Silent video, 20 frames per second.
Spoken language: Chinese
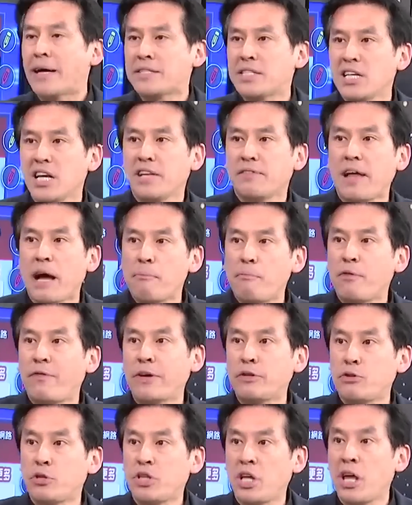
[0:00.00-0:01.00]
自己当不
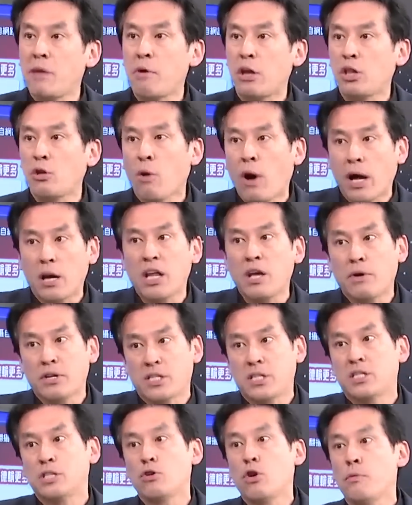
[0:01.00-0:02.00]
分区第一名的话，立委
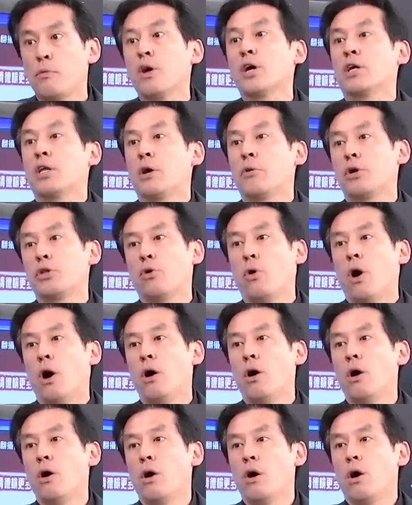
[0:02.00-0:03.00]
其实会不会可能？会他应
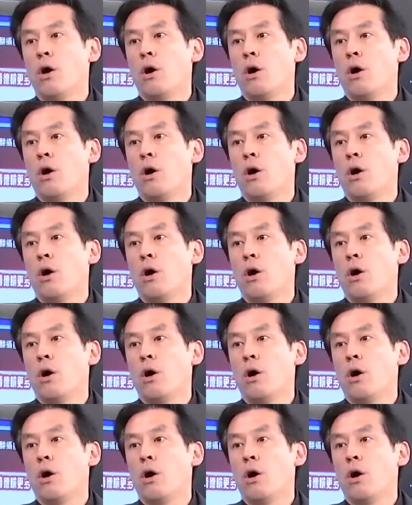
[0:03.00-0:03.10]
该放五